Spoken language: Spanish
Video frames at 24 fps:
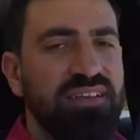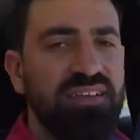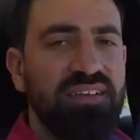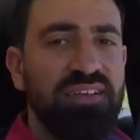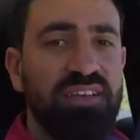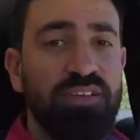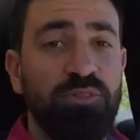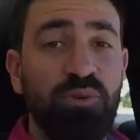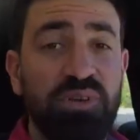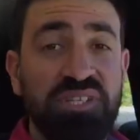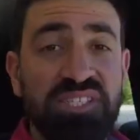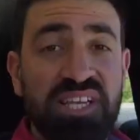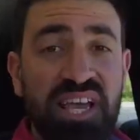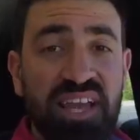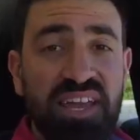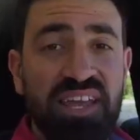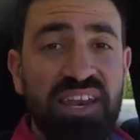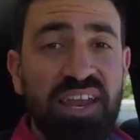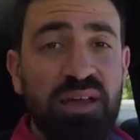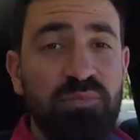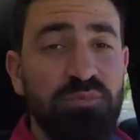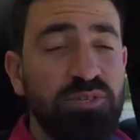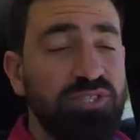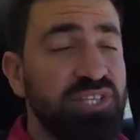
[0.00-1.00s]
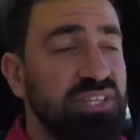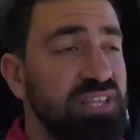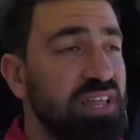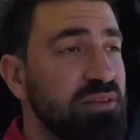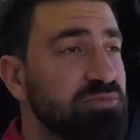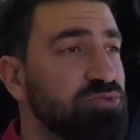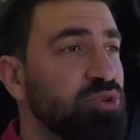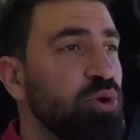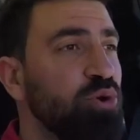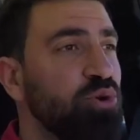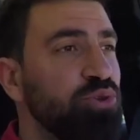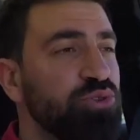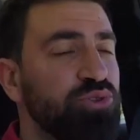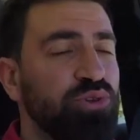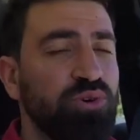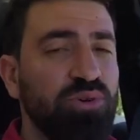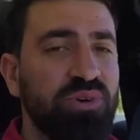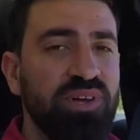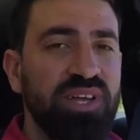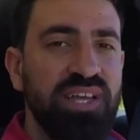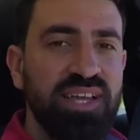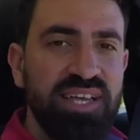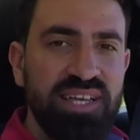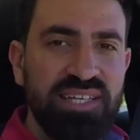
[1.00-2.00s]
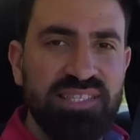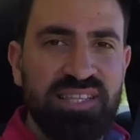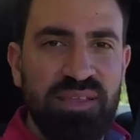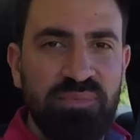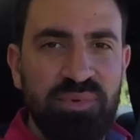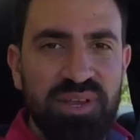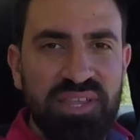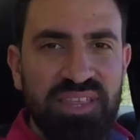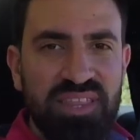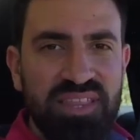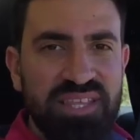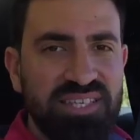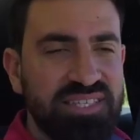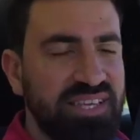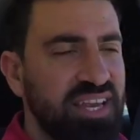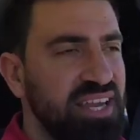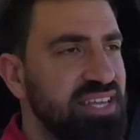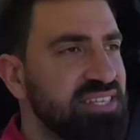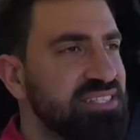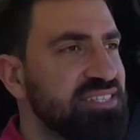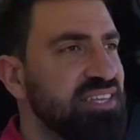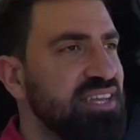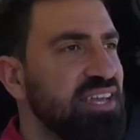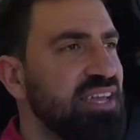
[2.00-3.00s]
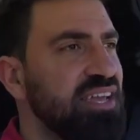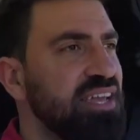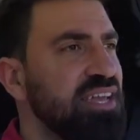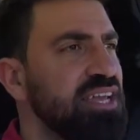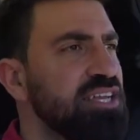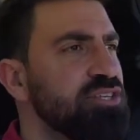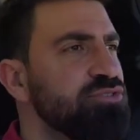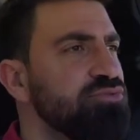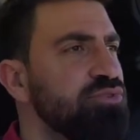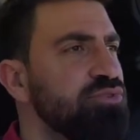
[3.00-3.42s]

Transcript: Y no exageramos en absoluto, este Mercedes Clase es